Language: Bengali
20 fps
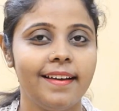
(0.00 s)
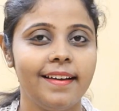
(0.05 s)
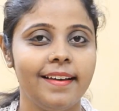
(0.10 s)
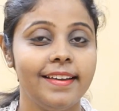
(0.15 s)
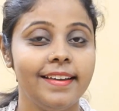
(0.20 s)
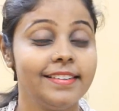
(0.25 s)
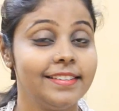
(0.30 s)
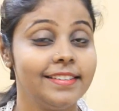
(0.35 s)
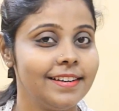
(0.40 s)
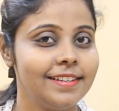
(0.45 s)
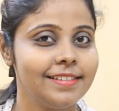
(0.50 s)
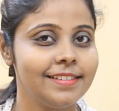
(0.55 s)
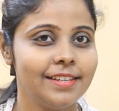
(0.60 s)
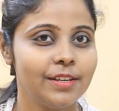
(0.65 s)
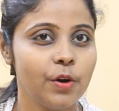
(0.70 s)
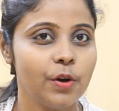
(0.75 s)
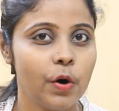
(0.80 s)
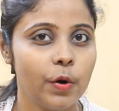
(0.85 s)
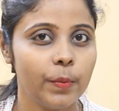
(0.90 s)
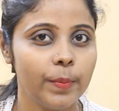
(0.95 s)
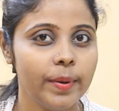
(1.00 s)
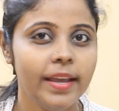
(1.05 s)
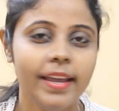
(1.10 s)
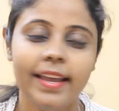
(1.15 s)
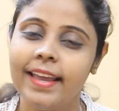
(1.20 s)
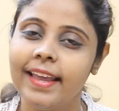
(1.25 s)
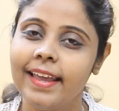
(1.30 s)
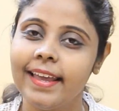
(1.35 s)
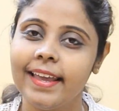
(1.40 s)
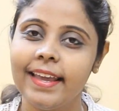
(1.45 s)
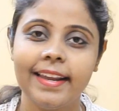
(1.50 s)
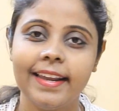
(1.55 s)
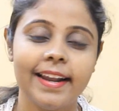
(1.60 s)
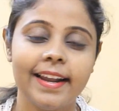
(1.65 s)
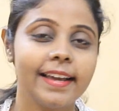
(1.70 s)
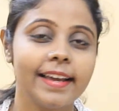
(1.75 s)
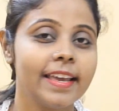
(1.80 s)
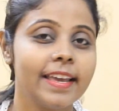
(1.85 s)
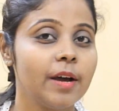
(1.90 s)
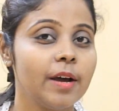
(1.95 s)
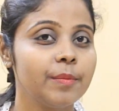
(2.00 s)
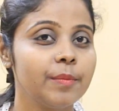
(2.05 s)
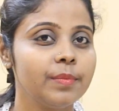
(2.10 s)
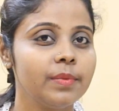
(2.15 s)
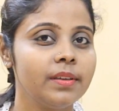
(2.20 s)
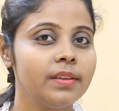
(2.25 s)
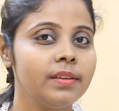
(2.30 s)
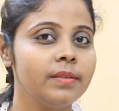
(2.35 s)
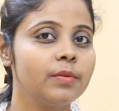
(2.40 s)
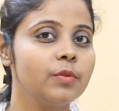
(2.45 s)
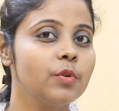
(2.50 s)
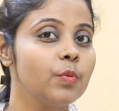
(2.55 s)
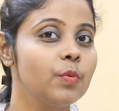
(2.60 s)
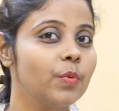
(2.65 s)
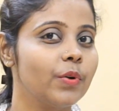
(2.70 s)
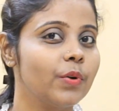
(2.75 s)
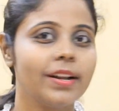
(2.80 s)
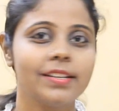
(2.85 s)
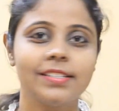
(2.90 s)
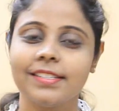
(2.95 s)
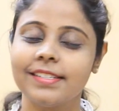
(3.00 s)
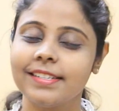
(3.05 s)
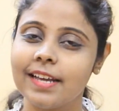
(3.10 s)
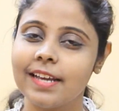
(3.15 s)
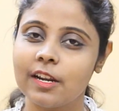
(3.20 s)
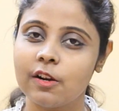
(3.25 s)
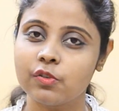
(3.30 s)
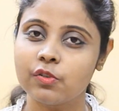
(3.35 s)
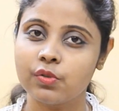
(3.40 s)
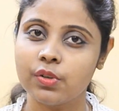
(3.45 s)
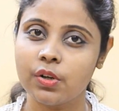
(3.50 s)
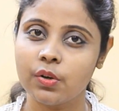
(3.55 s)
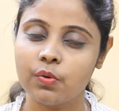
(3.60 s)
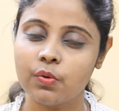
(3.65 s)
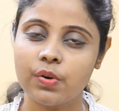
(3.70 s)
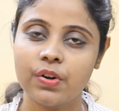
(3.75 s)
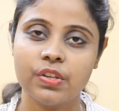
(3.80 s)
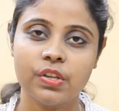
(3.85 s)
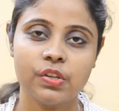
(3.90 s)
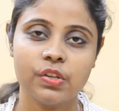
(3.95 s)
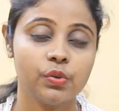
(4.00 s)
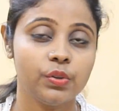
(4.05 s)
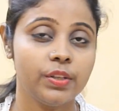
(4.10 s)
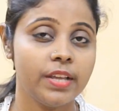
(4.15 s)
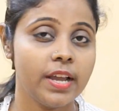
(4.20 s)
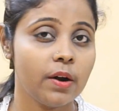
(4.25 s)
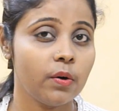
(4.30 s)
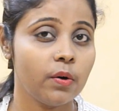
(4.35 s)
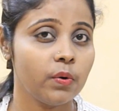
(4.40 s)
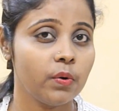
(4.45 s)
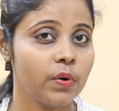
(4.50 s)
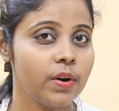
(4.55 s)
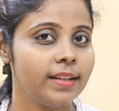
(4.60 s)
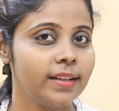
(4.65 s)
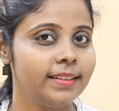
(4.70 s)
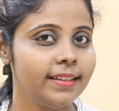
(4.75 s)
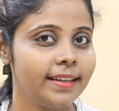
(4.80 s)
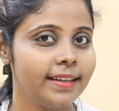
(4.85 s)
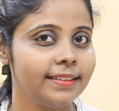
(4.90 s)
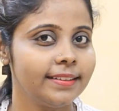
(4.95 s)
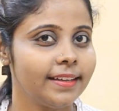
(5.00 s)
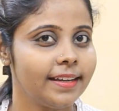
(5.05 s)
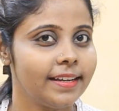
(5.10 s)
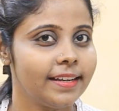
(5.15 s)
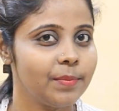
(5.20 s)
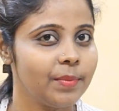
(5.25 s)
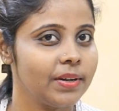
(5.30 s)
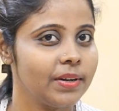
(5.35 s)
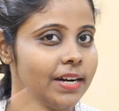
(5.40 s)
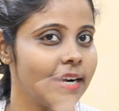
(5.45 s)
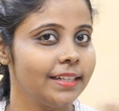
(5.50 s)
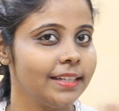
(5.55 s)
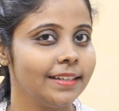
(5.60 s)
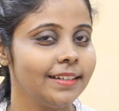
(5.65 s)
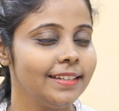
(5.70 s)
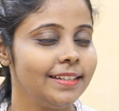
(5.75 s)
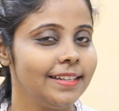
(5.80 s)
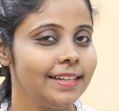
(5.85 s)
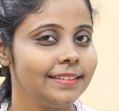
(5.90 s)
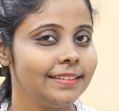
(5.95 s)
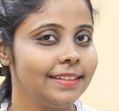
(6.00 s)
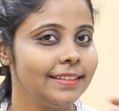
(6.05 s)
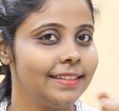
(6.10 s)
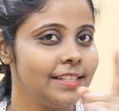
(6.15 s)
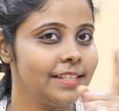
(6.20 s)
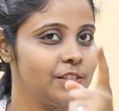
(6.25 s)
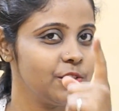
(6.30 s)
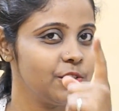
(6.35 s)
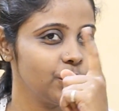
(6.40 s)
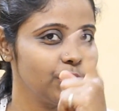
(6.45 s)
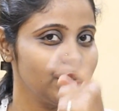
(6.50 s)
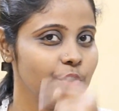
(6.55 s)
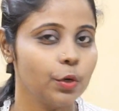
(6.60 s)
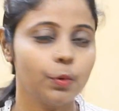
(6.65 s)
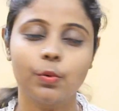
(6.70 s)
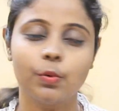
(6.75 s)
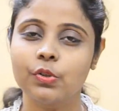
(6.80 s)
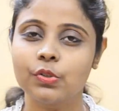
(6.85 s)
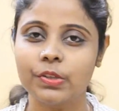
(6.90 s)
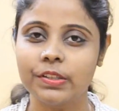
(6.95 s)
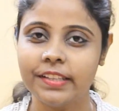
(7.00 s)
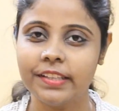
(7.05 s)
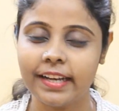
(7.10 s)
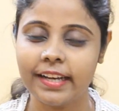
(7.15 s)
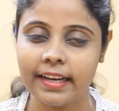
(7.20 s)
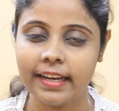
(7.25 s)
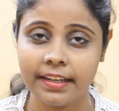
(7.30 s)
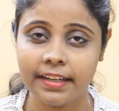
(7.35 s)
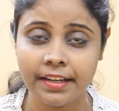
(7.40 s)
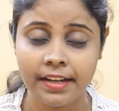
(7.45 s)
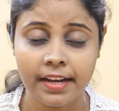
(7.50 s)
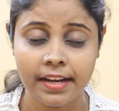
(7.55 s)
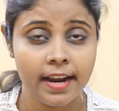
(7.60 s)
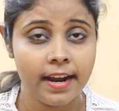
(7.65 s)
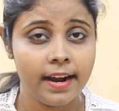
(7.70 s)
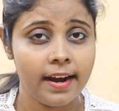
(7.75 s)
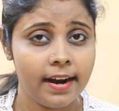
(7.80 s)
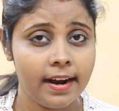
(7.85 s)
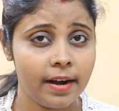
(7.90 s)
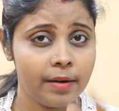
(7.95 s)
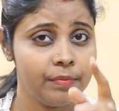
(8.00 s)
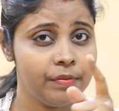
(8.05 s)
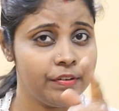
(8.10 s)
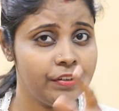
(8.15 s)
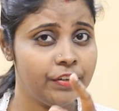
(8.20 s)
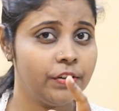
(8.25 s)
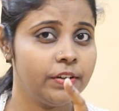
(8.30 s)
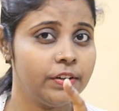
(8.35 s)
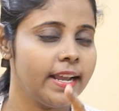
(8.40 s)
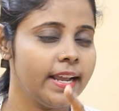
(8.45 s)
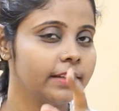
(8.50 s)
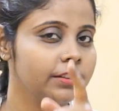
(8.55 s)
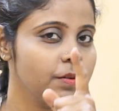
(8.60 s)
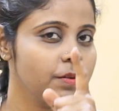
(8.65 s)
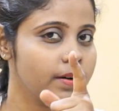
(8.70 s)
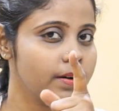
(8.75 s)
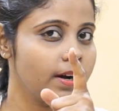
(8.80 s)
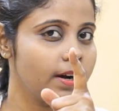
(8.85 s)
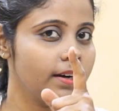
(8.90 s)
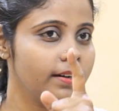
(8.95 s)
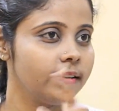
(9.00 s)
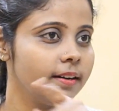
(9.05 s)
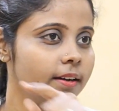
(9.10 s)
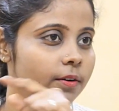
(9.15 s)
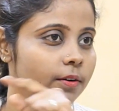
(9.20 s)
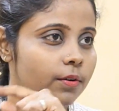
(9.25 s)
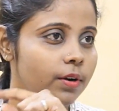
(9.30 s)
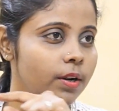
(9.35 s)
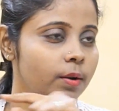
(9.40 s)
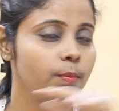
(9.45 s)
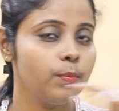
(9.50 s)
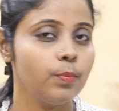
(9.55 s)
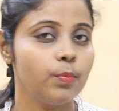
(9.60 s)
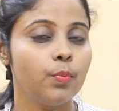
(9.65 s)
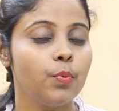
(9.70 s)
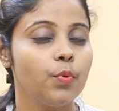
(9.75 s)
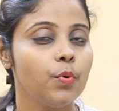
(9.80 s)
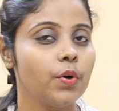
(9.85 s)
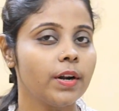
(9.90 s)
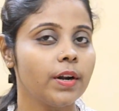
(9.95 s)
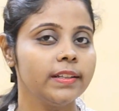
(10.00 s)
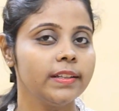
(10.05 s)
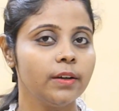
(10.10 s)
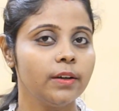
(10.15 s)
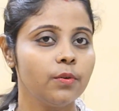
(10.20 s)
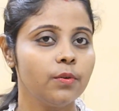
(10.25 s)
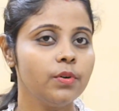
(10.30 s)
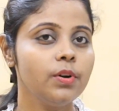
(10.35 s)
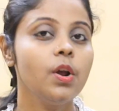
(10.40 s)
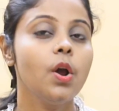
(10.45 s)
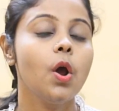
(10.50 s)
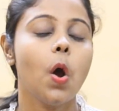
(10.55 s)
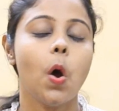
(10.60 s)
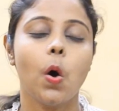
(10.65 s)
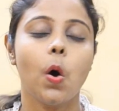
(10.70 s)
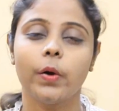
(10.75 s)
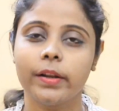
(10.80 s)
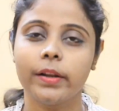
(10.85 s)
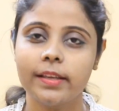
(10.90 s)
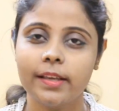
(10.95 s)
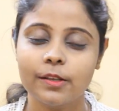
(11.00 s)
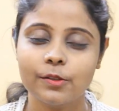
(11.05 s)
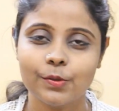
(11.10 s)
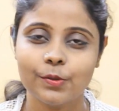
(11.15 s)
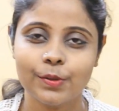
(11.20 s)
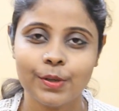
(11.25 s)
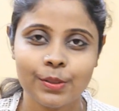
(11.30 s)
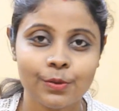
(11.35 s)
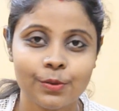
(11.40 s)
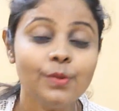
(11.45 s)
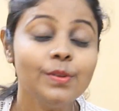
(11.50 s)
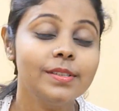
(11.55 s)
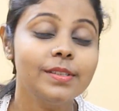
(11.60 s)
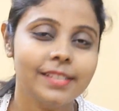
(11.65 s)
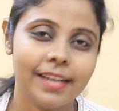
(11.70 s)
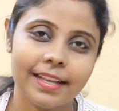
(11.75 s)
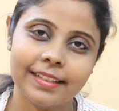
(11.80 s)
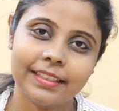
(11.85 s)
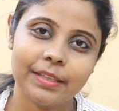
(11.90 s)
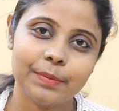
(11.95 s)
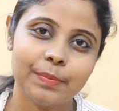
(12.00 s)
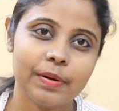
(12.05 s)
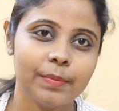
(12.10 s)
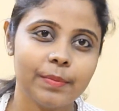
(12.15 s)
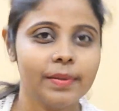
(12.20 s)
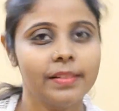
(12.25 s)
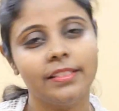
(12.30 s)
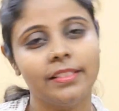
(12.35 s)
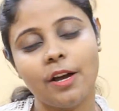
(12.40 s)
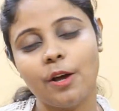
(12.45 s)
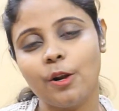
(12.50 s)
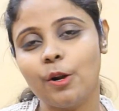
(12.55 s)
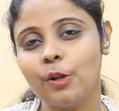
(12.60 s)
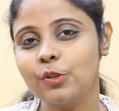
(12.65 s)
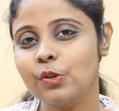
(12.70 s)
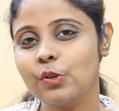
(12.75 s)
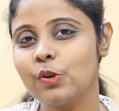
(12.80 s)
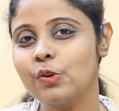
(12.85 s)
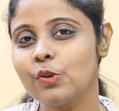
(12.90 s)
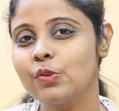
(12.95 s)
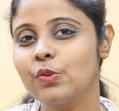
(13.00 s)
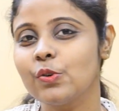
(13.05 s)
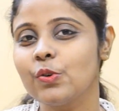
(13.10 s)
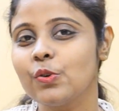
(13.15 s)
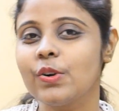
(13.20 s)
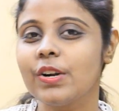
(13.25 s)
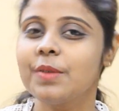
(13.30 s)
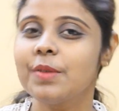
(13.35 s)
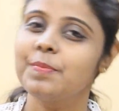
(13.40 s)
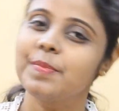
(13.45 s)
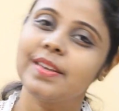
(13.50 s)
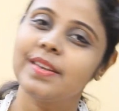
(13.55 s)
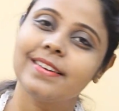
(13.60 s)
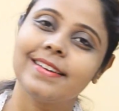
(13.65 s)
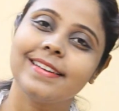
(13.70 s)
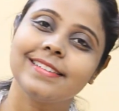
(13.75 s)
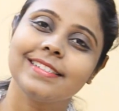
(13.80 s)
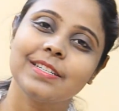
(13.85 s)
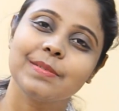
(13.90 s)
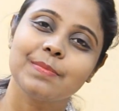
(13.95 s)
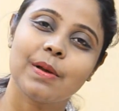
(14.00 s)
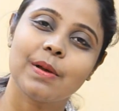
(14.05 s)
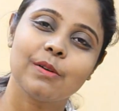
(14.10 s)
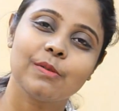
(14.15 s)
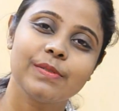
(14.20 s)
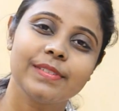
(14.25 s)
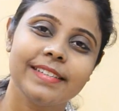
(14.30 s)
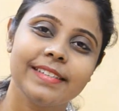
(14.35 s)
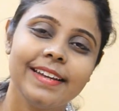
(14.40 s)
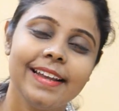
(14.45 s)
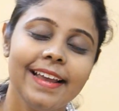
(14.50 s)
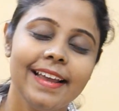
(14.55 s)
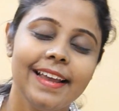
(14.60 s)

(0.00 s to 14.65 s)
ইন্টারেস্টিং হবে এর আগে আমি কুম্ভ রাশি নিয়ে আলোচনা করেছি যদি এখনও না দেখে থাকেন আমি কার্ডের লিঙ্ক দিয়ে দিচ্ছি অতি অবশ্যই দেখে নিন আর ভিডিওটি একদম কাট না করে পুরোটা দেখুন অনেক কিছু কিন্তু জানতে পারবেন তাহলে চলুন শুরু করি মিন রাশির মানুষদের